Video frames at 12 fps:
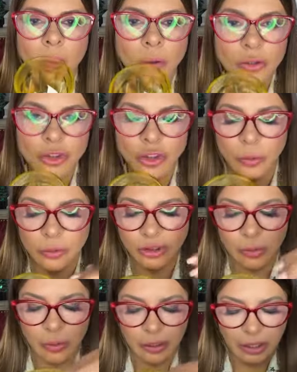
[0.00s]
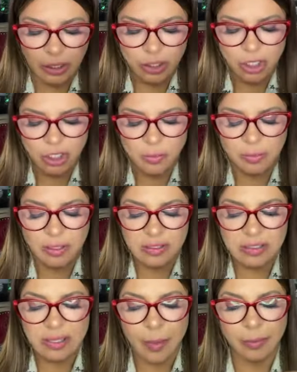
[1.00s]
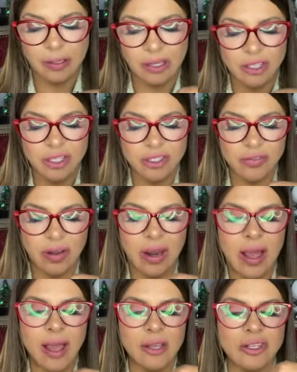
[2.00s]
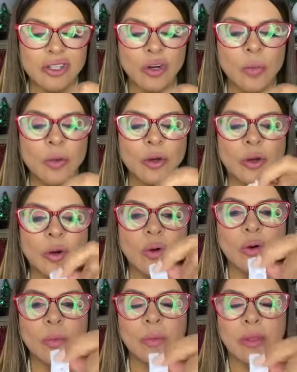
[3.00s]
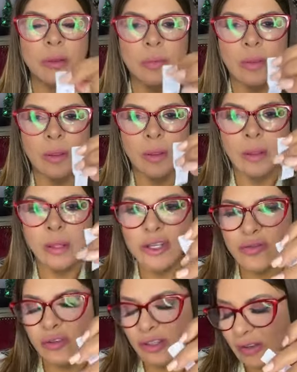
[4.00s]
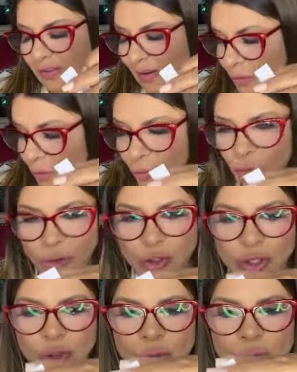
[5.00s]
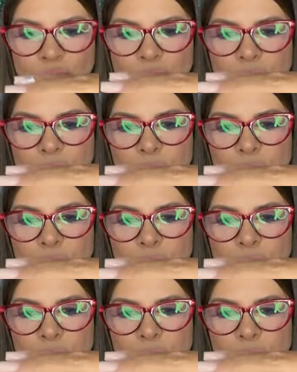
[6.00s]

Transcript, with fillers: Os nomes estão aqui, gente, porque você sabe que tem gente que fala, ai, tirou meu nome. Ixi, vou ter que falar o nome tudo de novo.